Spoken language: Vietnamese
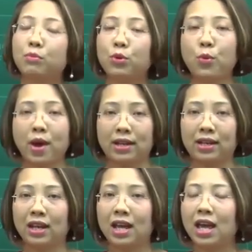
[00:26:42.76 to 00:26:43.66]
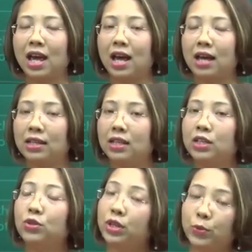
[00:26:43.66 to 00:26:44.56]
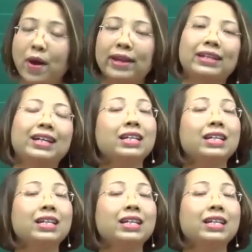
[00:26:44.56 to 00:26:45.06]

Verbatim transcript: number one à, in unit one